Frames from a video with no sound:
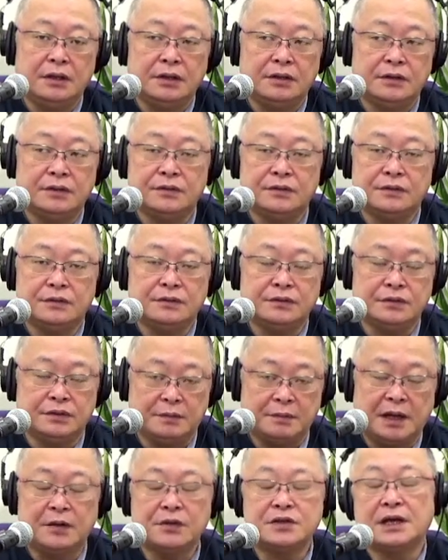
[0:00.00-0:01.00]
いうふうに、
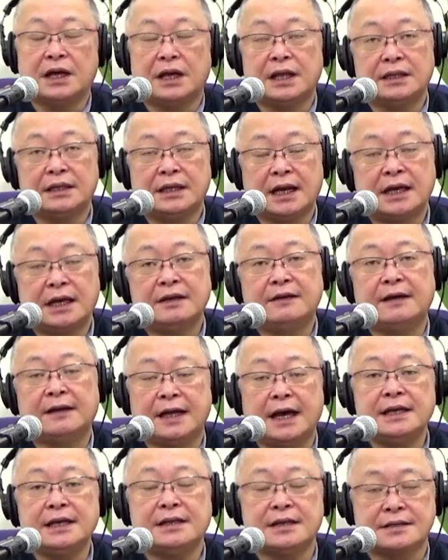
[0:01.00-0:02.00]
ロシアだけでは
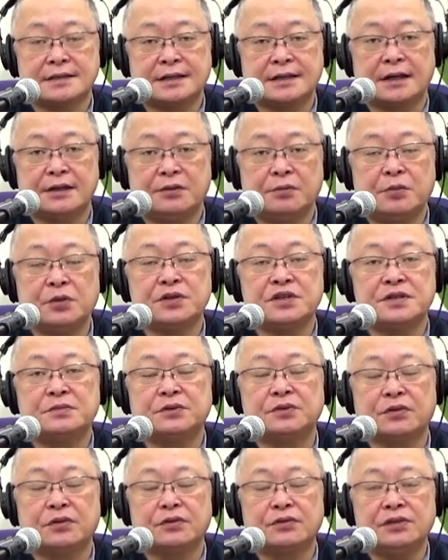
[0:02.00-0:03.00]
ないですけれども一部
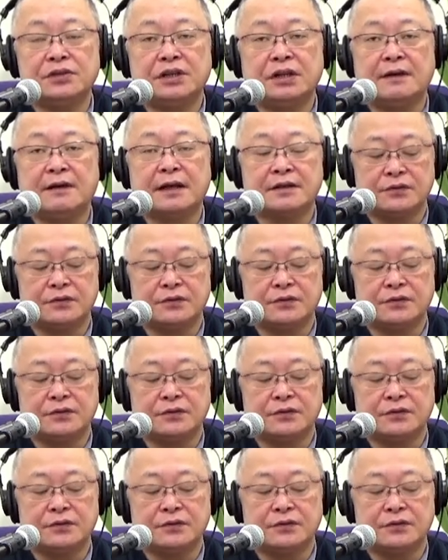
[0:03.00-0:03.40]
の国では